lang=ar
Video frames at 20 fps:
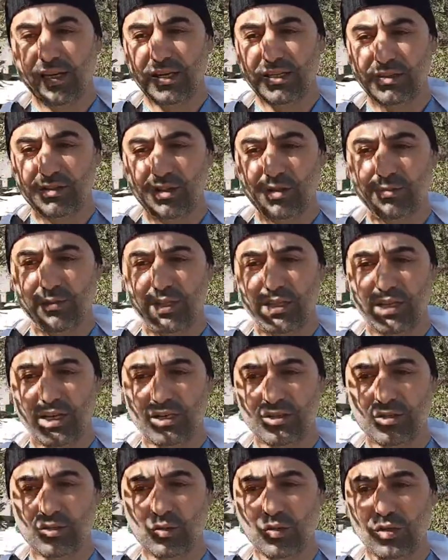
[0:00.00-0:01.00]

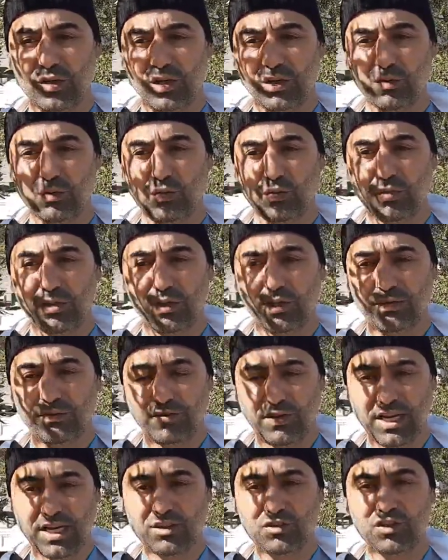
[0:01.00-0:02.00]
انتروميتازول او
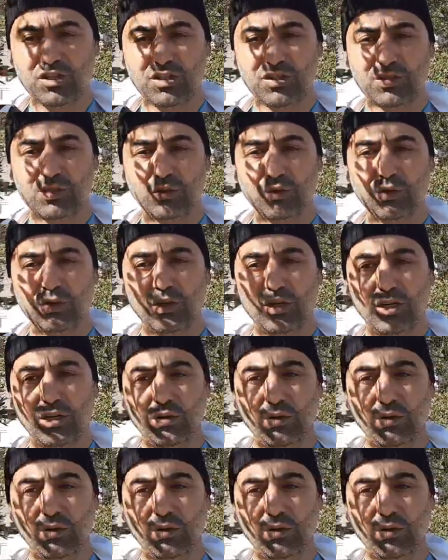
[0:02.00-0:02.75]
فلاجيزول